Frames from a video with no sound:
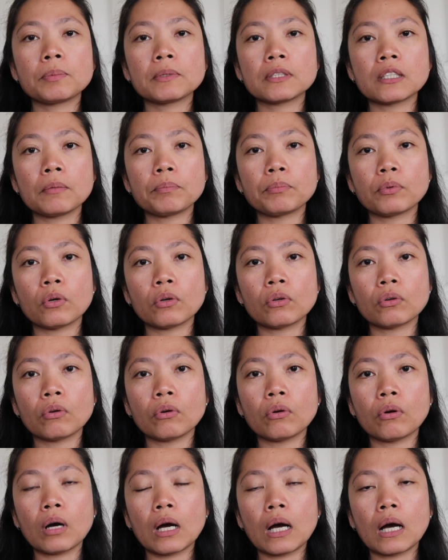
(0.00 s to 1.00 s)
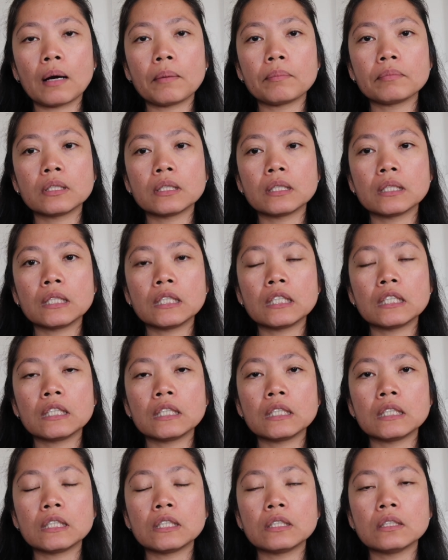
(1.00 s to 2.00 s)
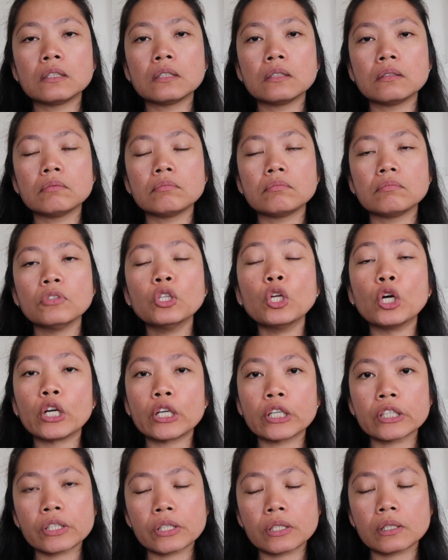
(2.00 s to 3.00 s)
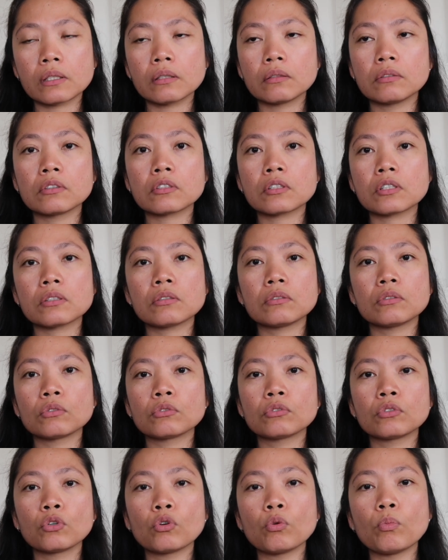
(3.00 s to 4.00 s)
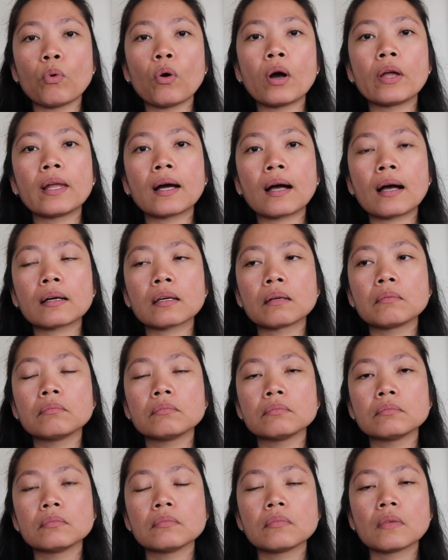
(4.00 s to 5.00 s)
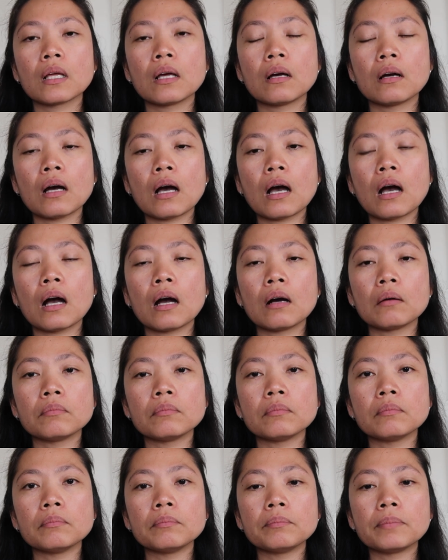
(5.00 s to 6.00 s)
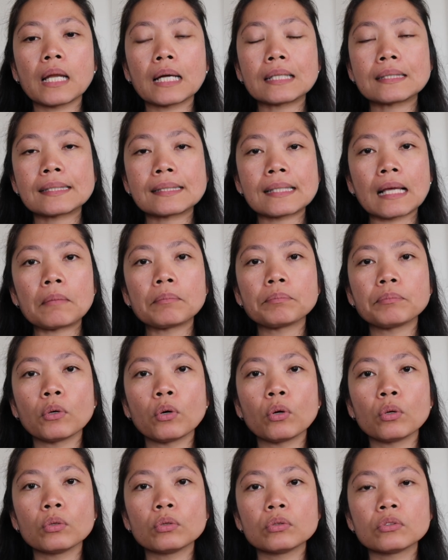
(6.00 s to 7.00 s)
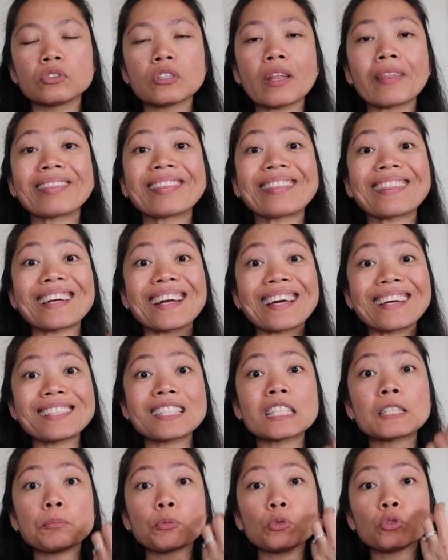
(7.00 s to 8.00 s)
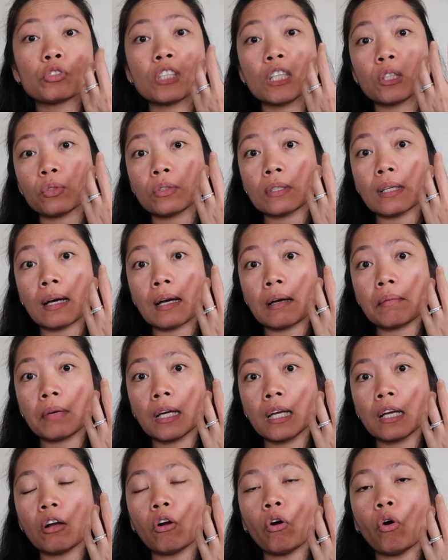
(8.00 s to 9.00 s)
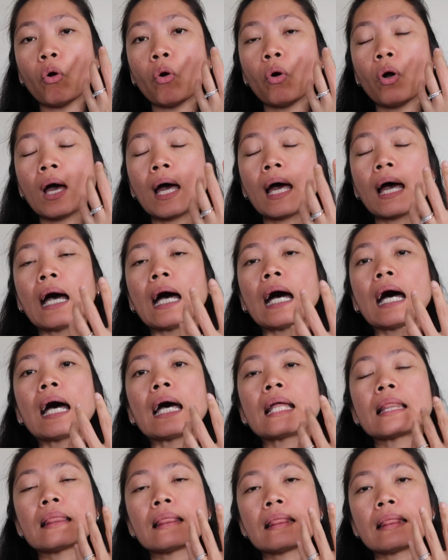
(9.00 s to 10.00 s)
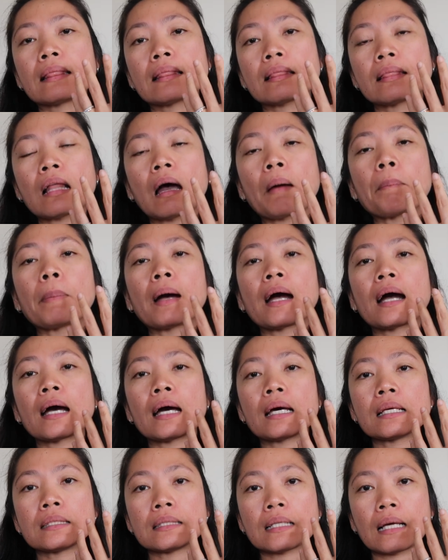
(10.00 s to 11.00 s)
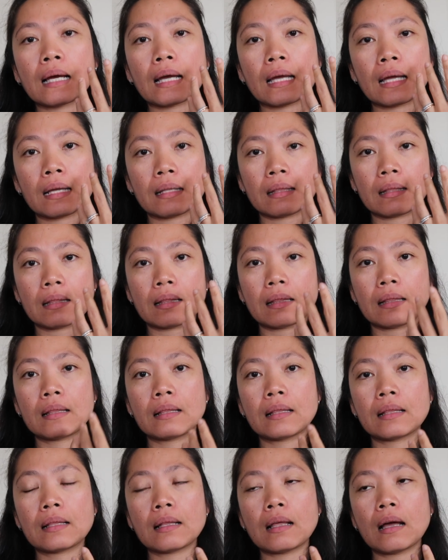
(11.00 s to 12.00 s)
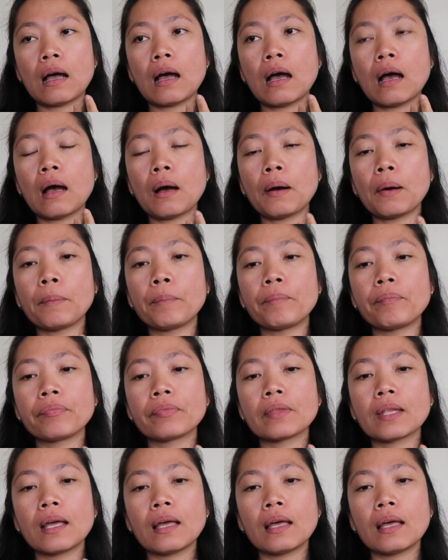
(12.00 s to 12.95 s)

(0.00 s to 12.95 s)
hospital po ako, um, the nurse, nurse nung, nung kumuha ng aking um, blood sample, thrice po dito sa kamay ko at napakasakit. Um,